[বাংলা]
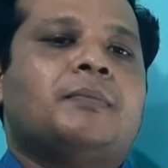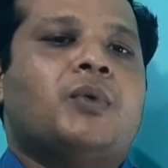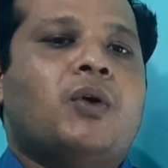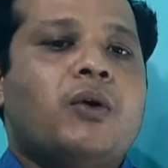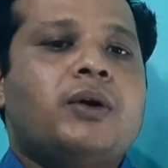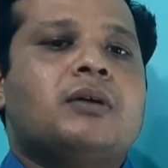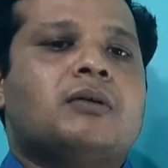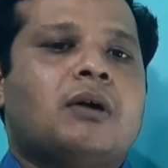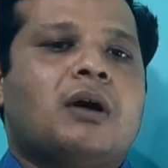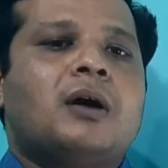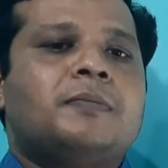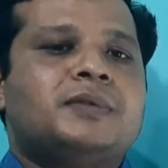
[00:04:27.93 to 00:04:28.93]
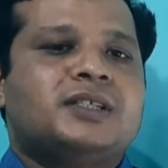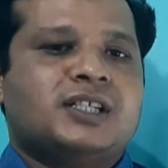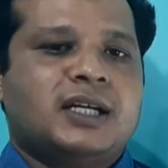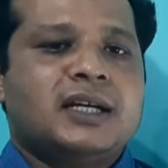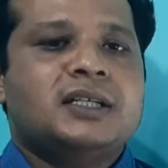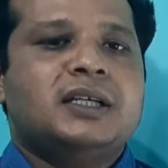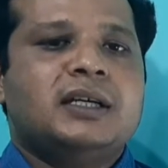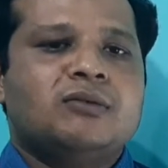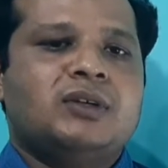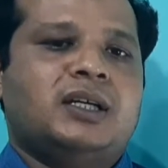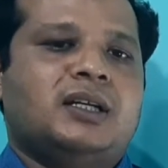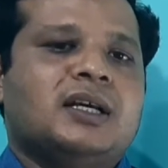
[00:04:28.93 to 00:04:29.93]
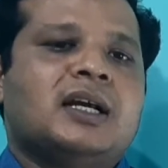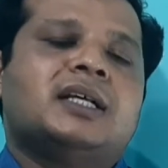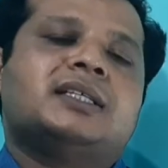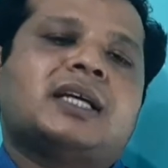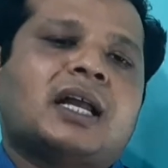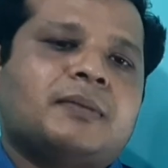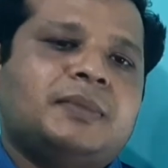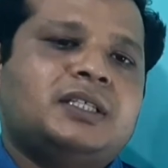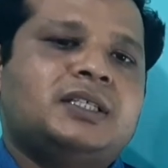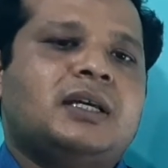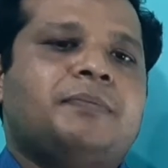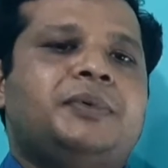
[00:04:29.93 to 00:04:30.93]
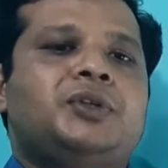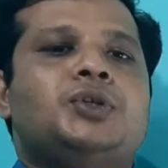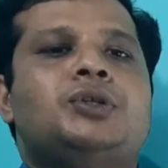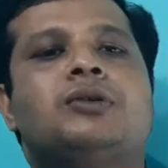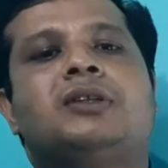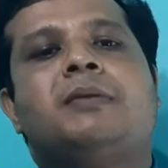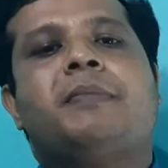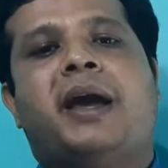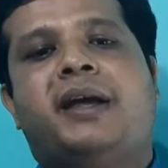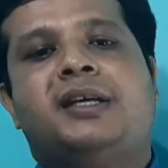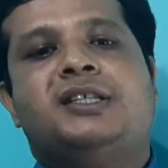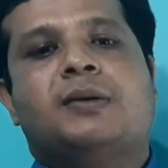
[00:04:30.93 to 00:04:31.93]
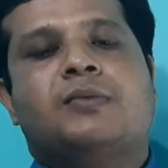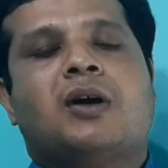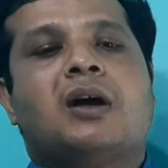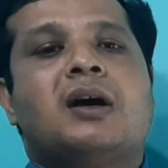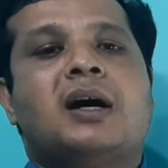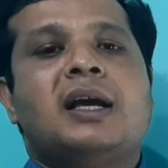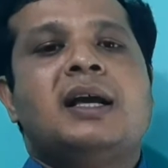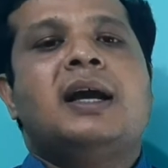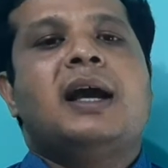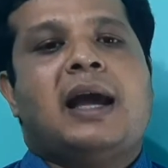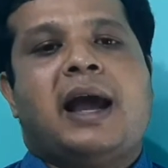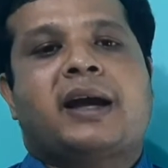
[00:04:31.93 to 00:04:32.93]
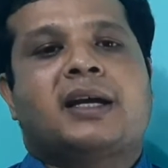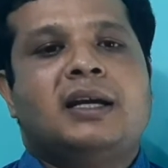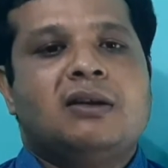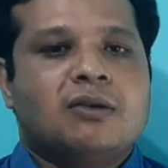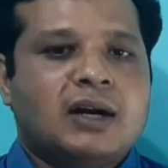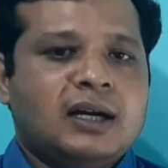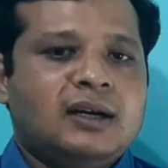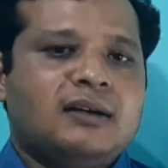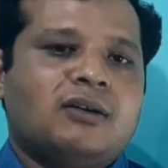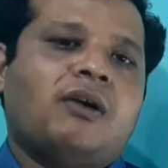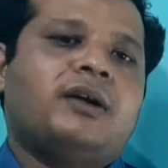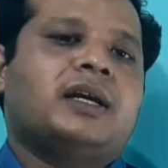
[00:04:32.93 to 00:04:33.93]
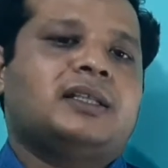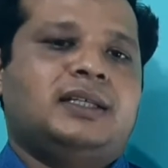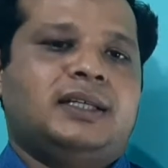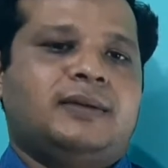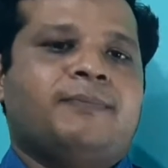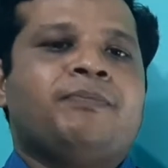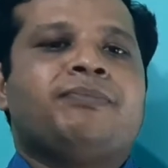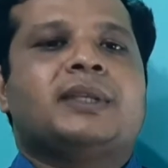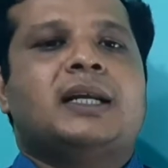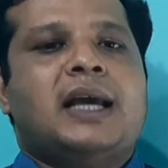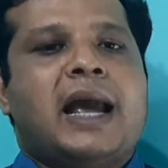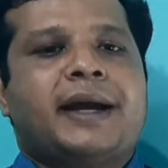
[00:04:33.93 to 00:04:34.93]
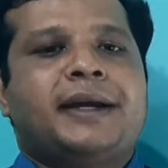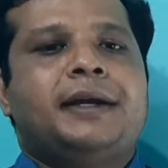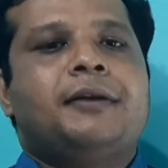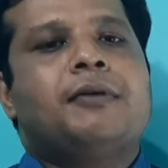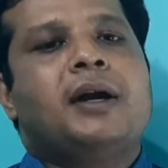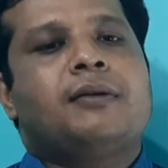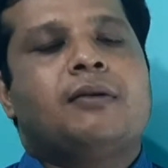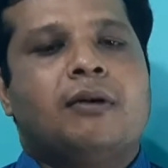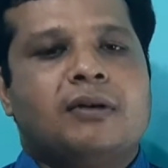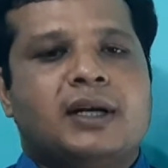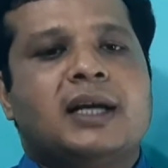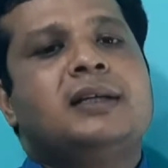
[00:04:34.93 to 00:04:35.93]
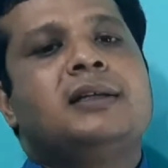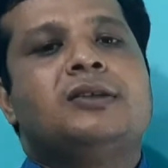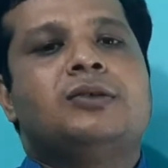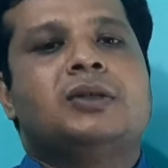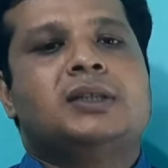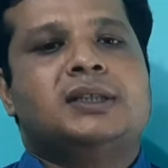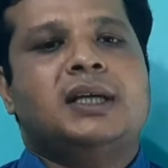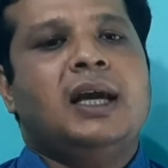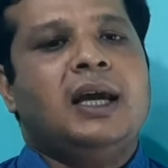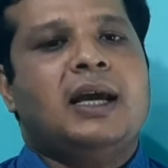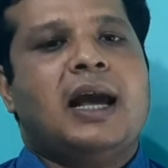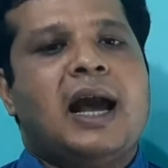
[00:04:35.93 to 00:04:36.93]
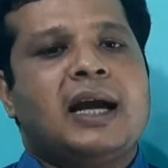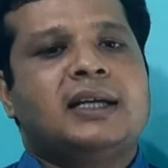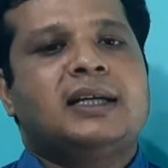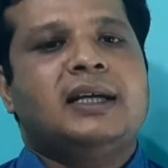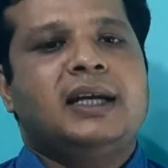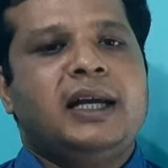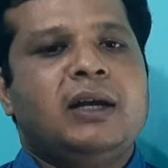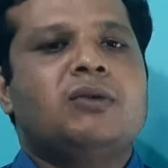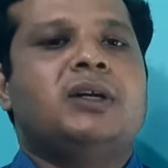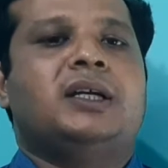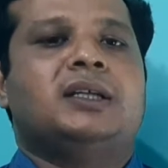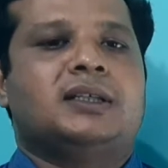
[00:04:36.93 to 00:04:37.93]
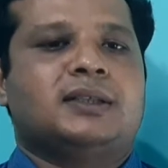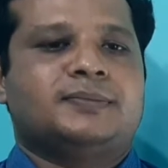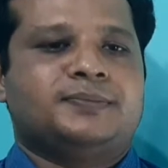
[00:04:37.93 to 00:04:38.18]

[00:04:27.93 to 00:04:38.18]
বোর্ড অফ ট্রেড ইউনিট সারা বিশ্বে বিদ্যুৎ শক্তি ব্যয়ের হিসাব করা হয় এক কিলোয়াট ঘন্টা দিয়ে তাহলে এক কিলোয়াট ঘন্টাই কিন্তু হচ্ছে এক ইউনিট